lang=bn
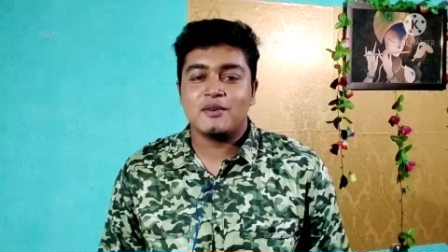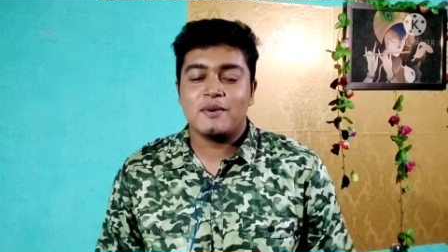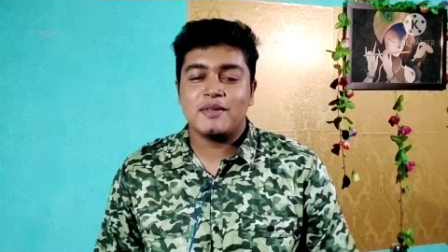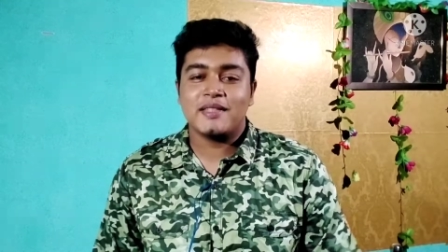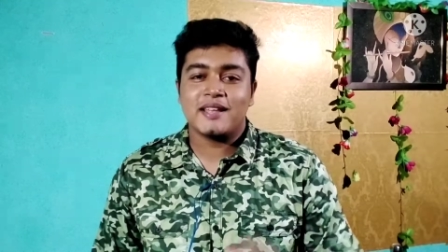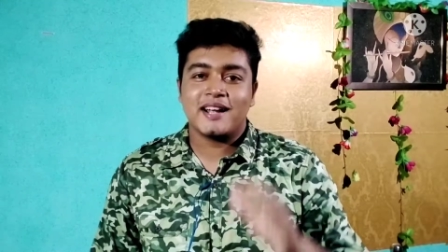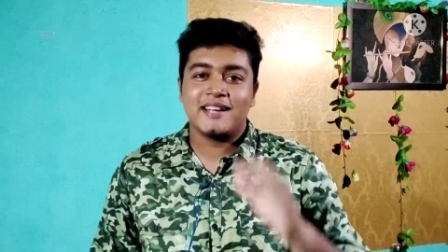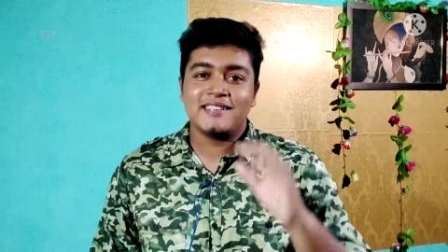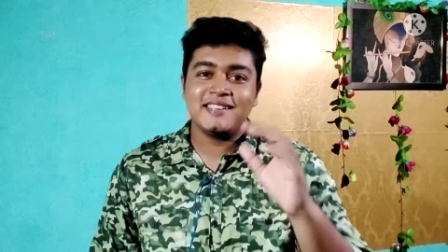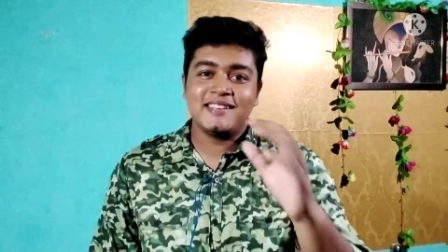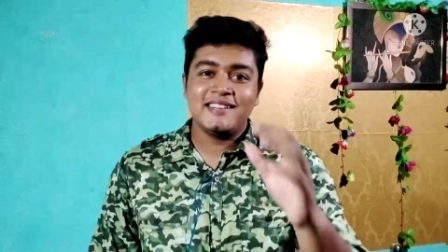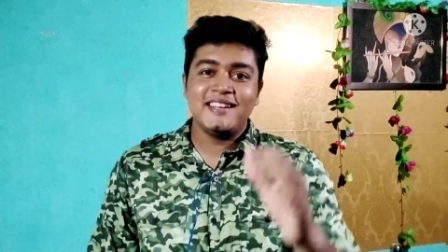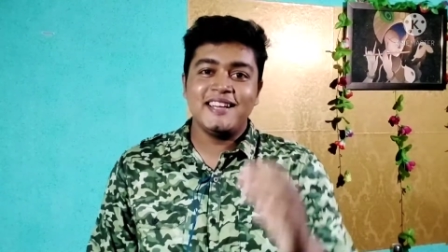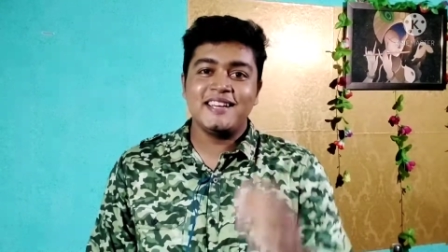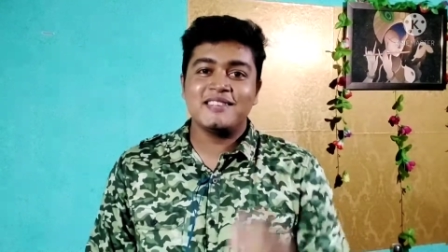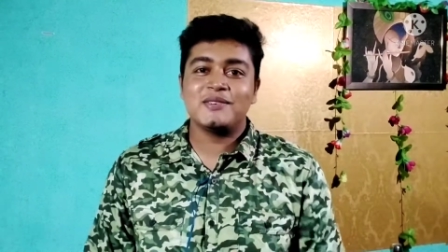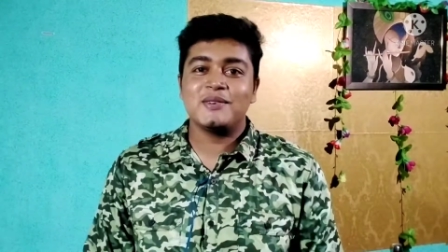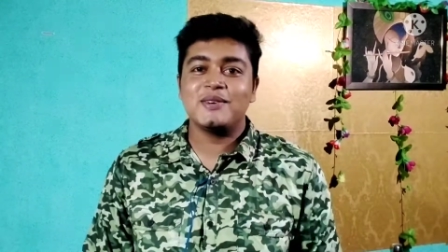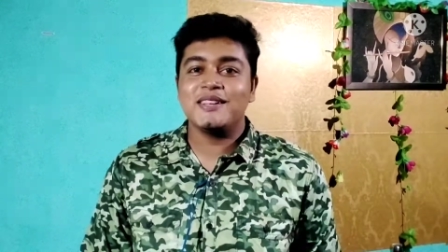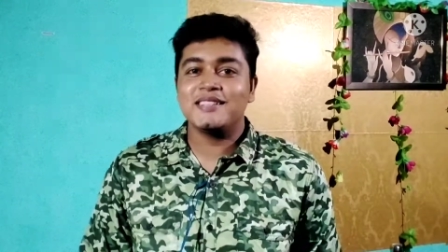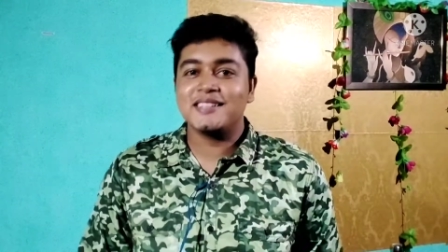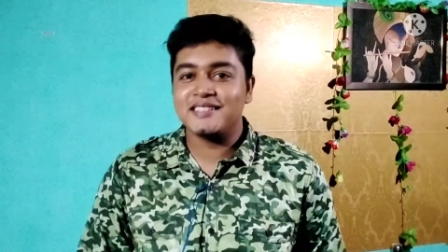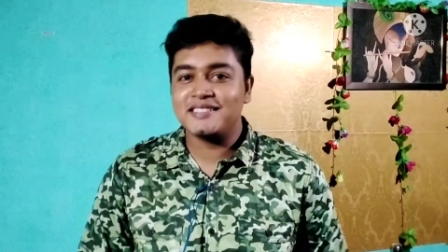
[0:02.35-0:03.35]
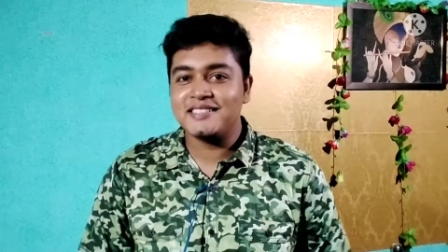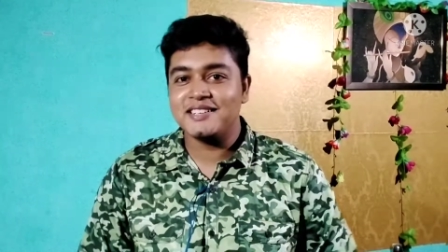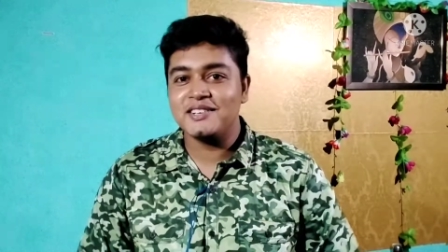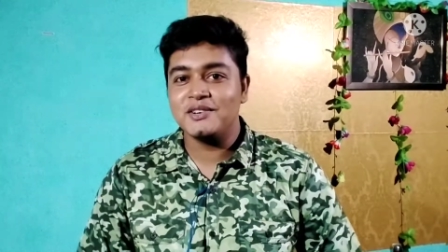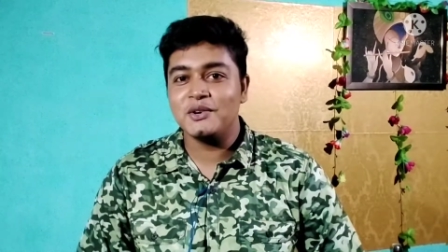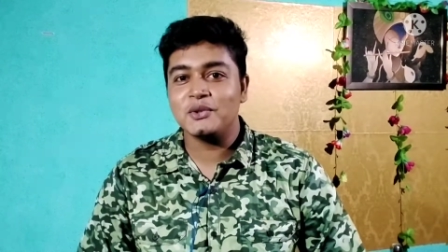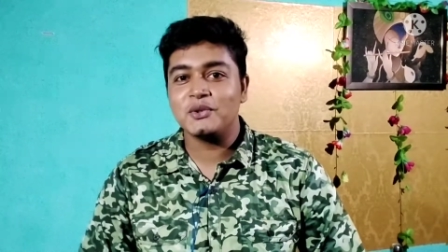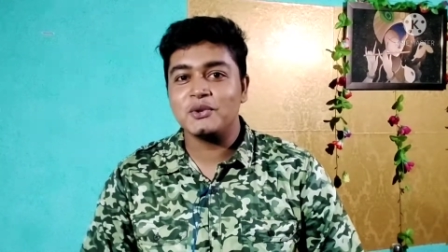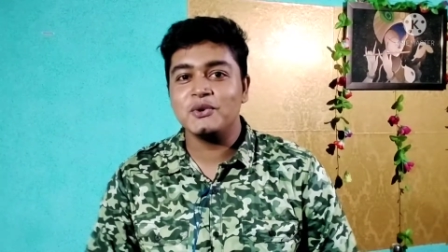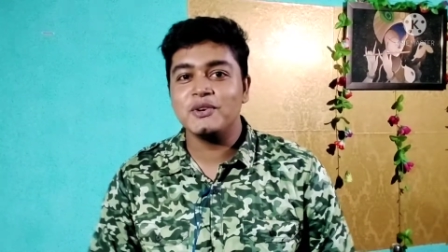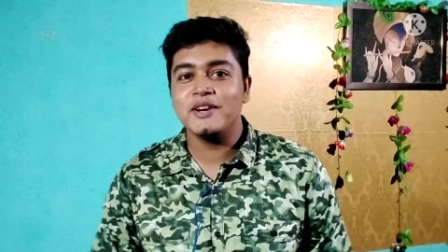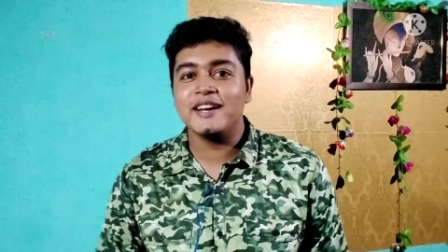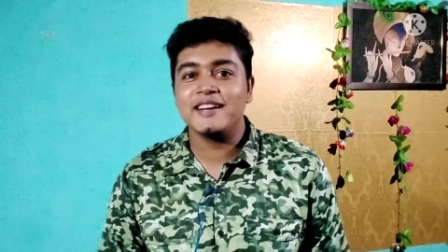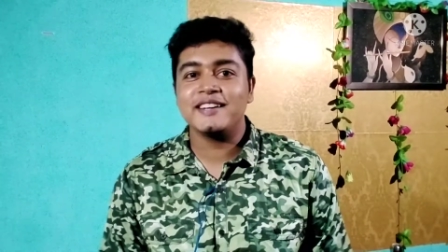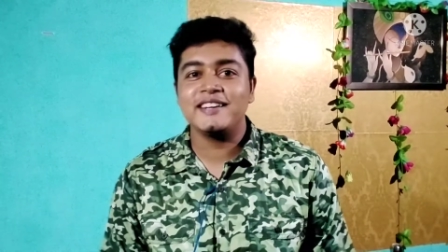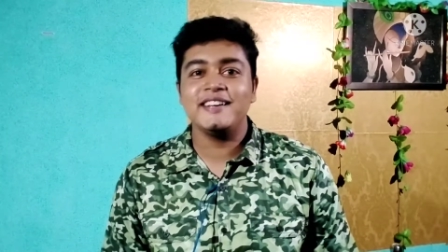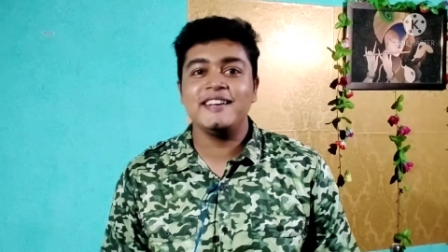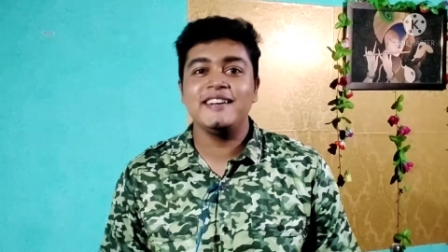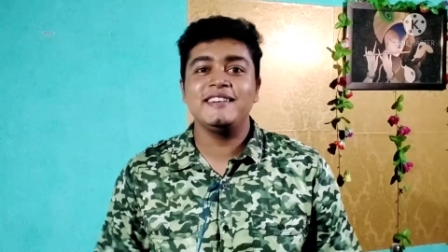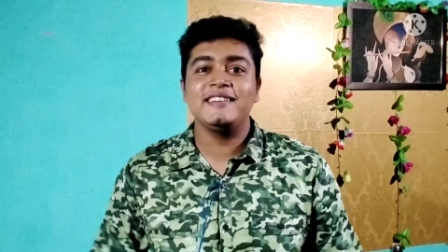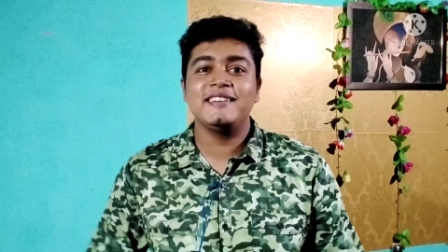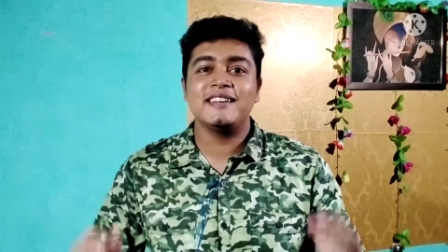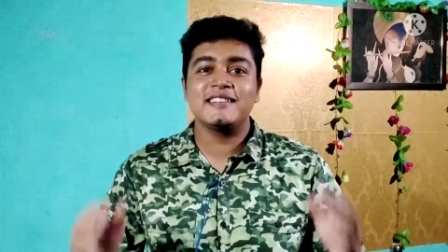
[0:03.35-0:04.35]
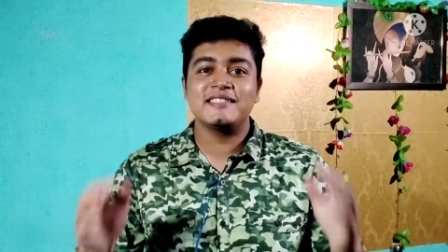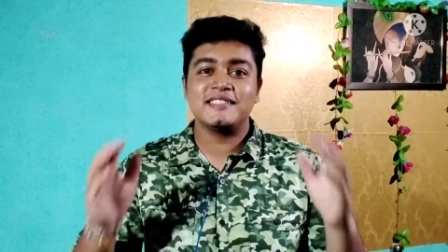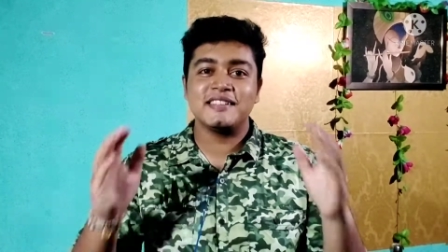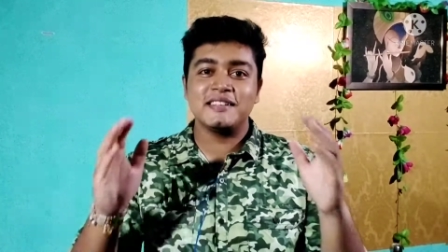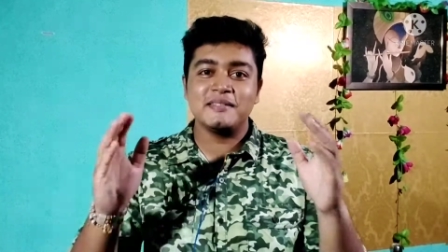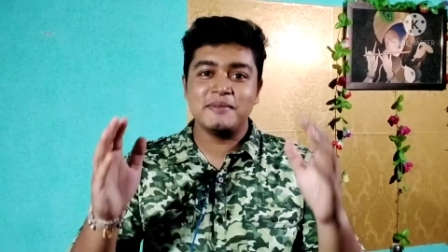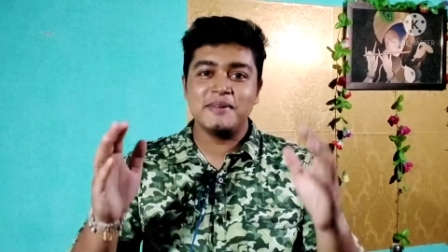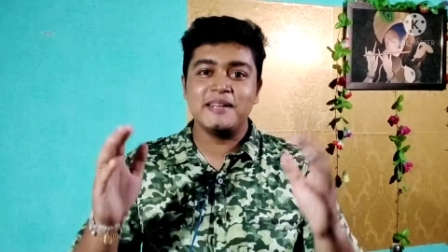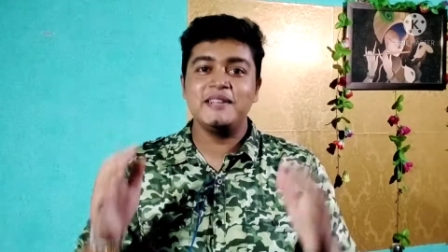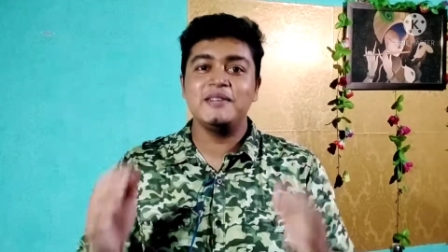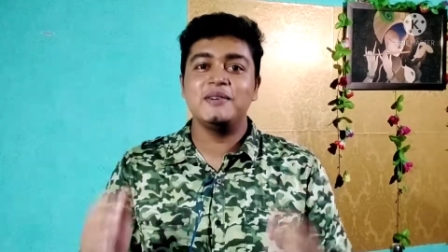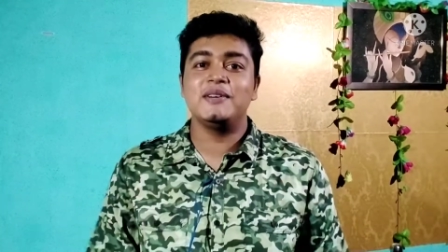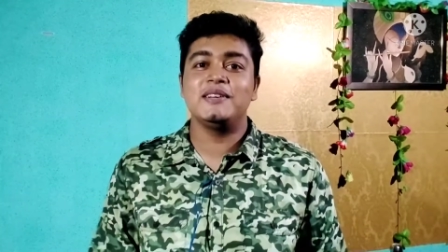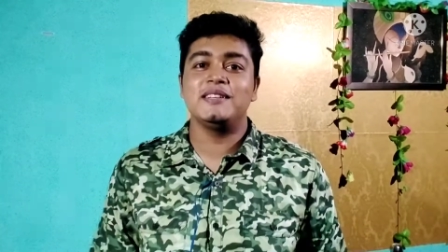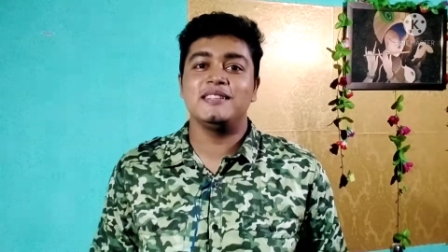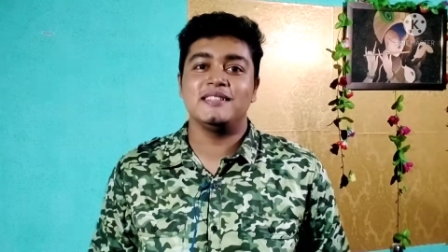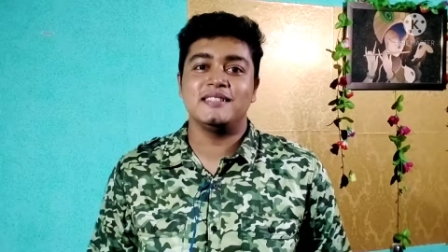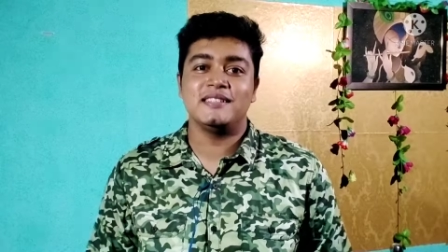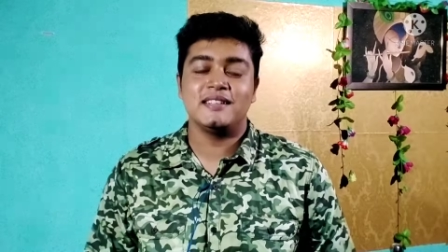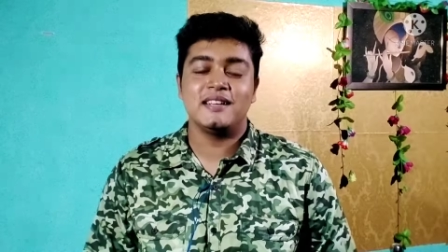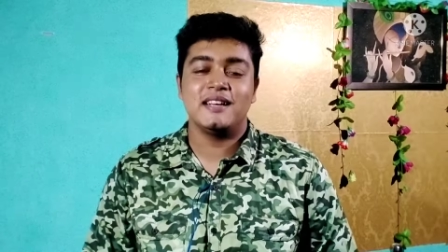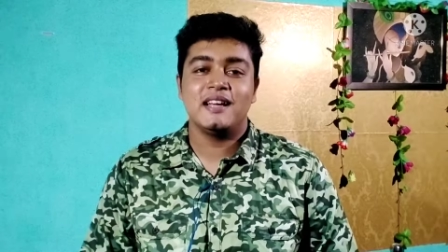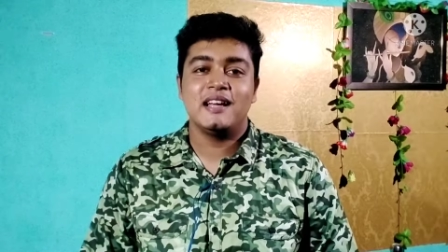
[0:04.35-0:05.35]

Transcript: তোমাদের কাছে নিয়ে চলে এসেছি নতুন একটি ইন্টারেস্টিং ভিডিও নিয়ে